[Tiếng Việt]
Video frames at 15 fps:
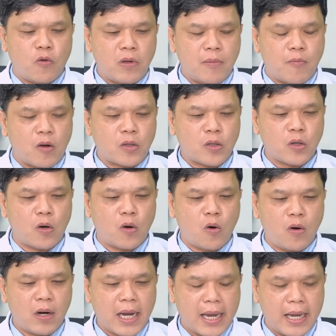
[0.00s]
dụ như một
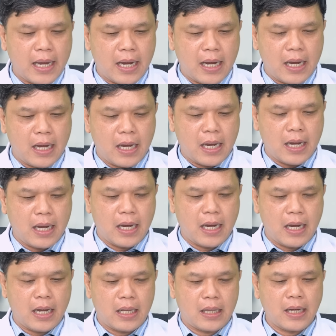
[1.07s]
số cái
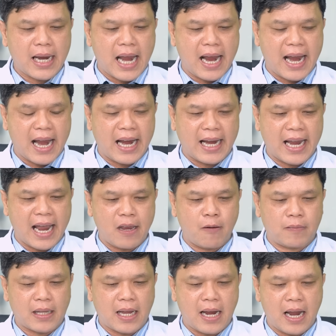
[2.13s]
thức ăn hàng ngày
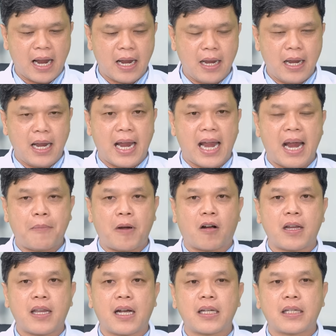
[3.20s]
chúng ta ăn mà
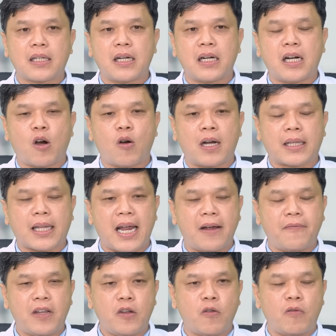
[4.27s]
có chất xơ hòa
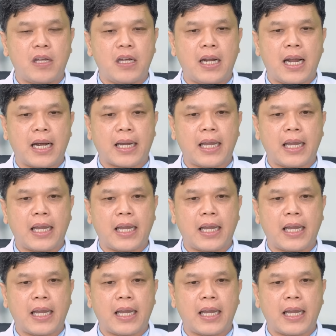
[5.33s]
tan, ví dụ như là